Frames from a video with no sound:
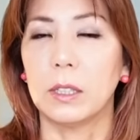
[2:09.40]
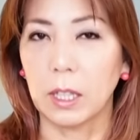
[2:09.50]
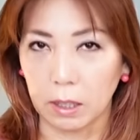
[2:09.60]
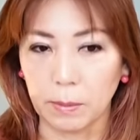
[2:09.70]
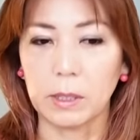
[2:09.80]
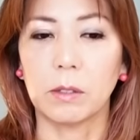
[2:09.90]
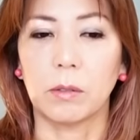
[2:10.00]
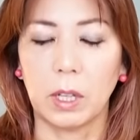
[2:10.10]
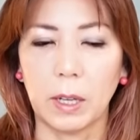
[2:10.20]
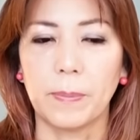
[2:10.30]
できますの
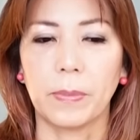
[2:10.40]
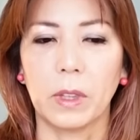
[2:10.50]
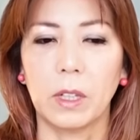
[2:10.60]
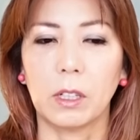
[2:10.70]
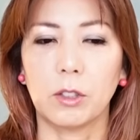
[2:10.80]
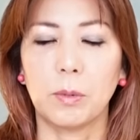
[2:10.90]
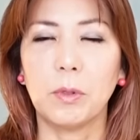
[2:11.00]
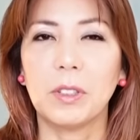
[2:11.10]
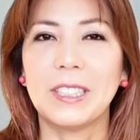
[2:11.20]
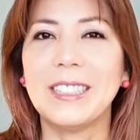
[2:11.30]
でなんか自
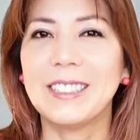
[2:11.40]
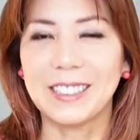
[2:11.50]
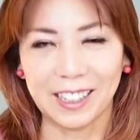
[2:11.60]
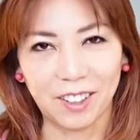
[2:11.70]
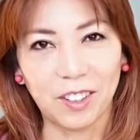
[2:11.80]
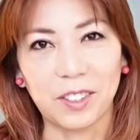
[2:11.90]
分を信じていこ